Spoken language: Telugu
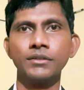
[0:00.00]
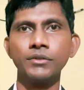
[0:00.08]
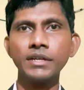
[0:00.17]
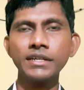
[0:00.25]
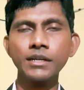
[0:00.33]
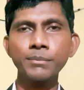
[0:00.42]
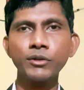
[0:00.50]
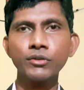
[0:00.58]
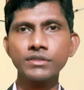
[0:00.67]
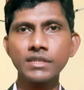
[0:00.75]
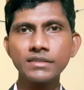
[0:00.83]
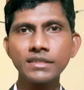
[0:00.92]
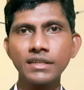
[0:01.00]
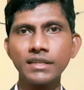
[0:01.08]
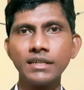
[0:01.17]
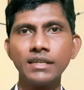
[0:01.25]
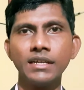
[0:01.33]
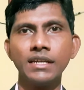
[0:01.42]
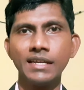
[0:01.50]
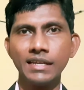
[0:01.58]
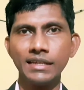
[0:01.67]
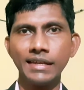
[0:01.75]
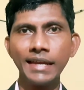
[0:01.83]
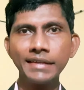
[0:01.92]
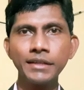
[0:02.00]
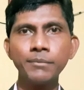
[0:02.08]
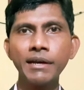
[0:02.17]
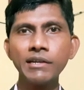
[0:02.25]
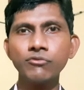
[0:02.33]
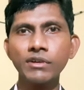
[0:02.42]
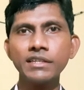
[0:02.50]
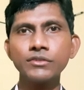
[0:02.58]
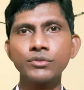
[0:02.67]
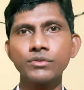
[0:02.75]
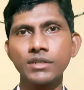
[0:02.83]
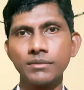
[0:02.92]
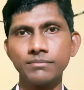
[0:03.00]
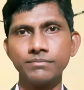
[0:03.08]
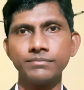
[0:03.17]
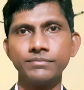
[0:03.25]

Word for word: టుడే టాపిక్ వచ్చేసి ఎయిటీ బై ట్వంటీ సూత్రం